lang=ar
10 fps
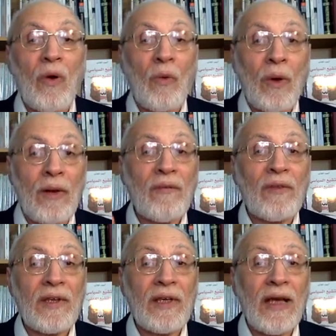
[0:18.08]

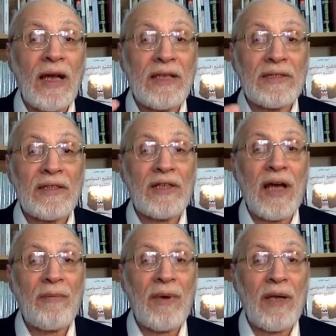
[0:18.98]
ورفضه
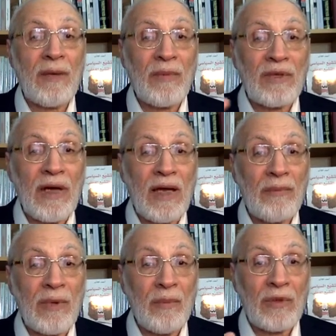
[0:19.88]
الاستجابة
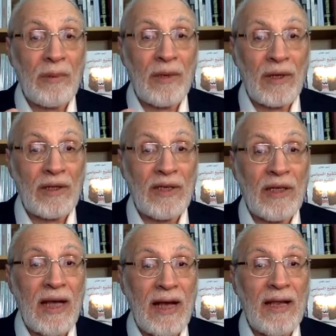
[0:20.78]
لمطالب
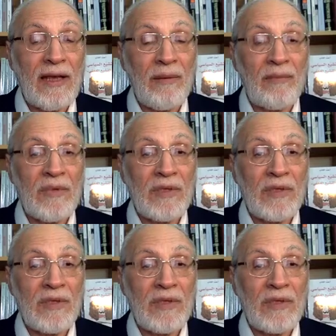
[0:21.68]
المتمردين عليهم